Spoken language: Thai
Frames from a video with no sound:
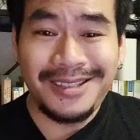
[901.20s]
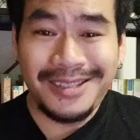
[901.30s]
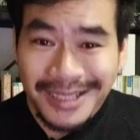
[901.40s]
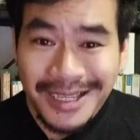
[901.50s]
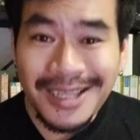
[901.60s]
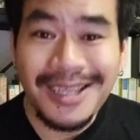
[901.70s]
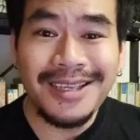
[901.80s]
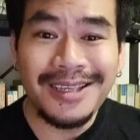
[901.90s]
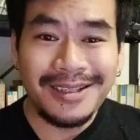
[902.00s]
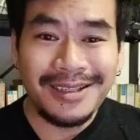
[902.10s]
ติ
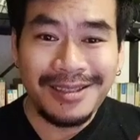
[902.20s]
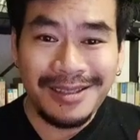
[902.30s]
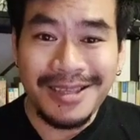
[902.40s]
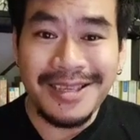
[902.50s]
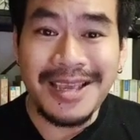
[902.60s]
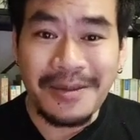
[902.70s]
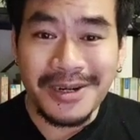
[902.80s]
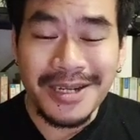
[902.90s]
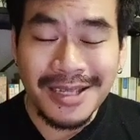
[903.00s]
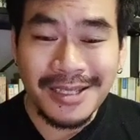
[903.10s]
ที่เหยี
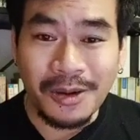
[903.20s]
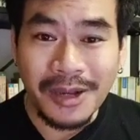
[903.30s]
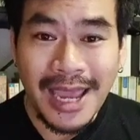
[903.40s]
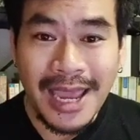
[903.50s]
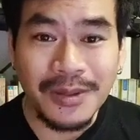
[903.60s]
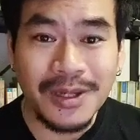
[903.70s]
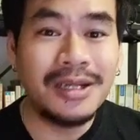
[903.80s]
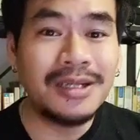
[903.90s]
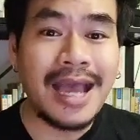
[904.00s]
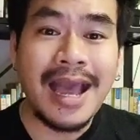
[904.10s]
ยบเรือสองแคม
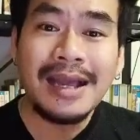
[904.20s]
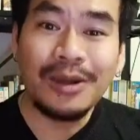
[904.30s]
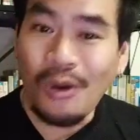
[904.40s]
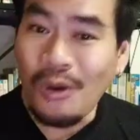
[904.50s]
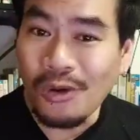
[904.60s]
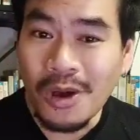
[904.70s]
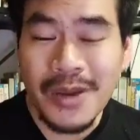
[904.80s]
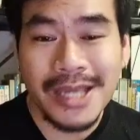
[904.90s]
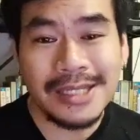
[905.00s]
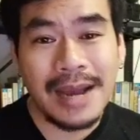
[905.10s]
คือทางโลก
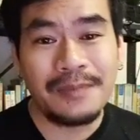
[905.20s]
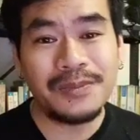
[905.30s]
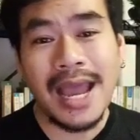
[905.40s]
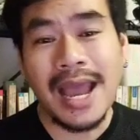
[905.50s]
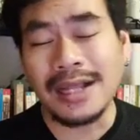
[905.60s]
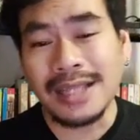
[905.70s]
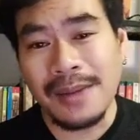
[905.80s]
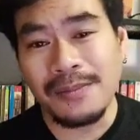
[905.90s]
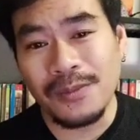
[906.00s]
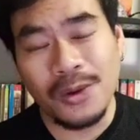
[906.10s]
ก็ไม่ช้ำทาง
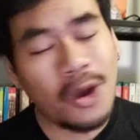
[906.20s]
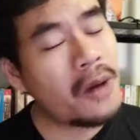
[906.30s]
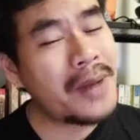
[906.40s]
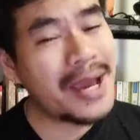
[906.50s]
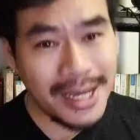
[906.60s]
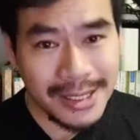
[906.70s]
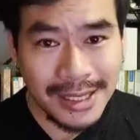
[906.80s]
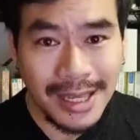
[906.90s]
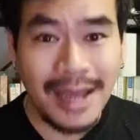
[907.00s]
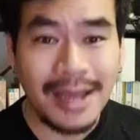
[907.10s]
ธรรมก็ไม่
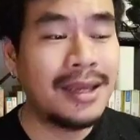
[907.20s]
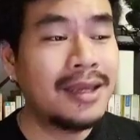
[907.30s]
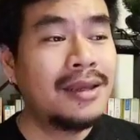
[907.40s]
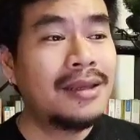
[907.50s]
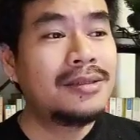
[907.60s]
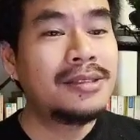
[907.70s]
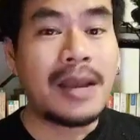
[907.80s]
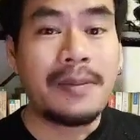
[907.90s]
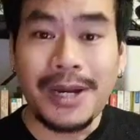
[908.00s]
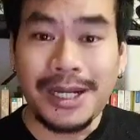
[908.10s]
ให้เสีย
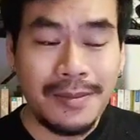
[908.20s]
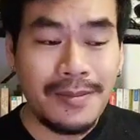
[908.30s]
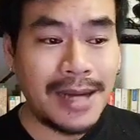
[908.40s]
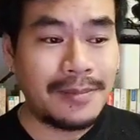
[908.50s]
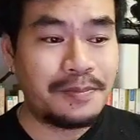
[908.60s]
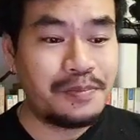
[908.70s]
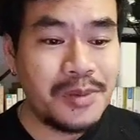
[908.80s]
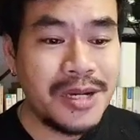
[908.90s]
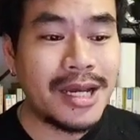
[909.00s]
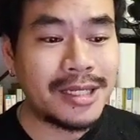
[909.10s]
จะปฏิบัติ
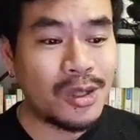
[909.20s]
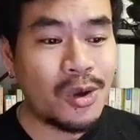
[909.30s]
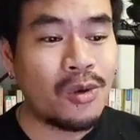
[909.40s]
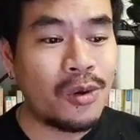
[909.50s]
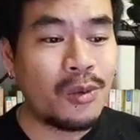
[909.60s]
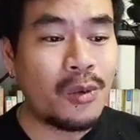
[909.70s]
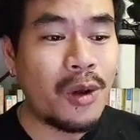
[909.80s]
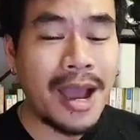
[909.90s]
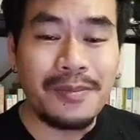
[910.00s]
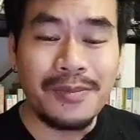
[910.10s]
เพื่อทรง
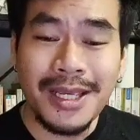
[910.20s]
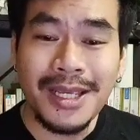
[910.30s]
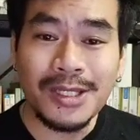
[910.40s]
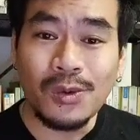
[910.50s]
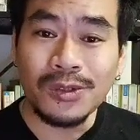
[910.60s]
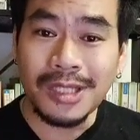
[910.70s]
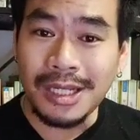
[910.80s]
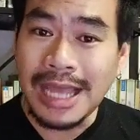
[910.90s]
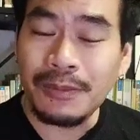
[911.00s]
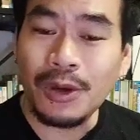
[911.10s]
ความดีทรง
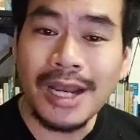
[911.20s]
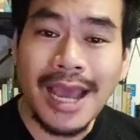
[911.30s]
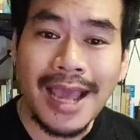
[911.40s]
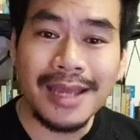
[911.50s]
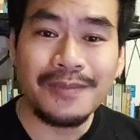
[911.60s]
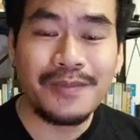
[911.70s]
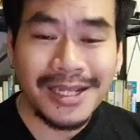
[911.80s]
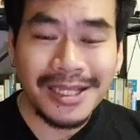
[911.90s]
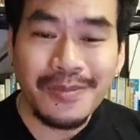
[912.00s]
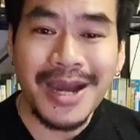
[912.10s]
ศีลธรรมก็ได้
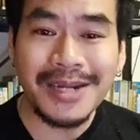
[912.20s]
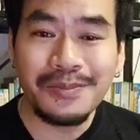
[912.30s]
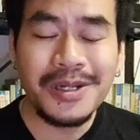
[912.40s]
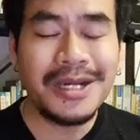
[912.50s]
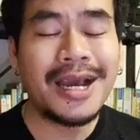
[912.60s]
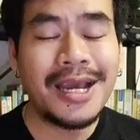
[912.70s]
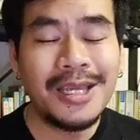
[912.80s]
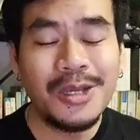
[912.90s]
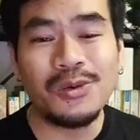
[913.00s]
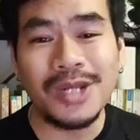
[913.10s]
ปฏิบัติเพื่อ
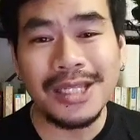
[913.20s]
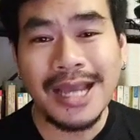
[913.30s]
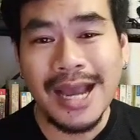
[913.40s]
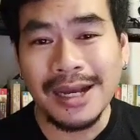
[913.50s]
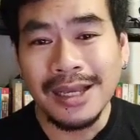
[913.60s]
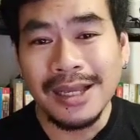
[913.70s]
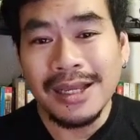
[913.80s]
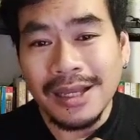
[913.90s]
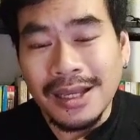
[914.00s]
ให้อยู่ในทาง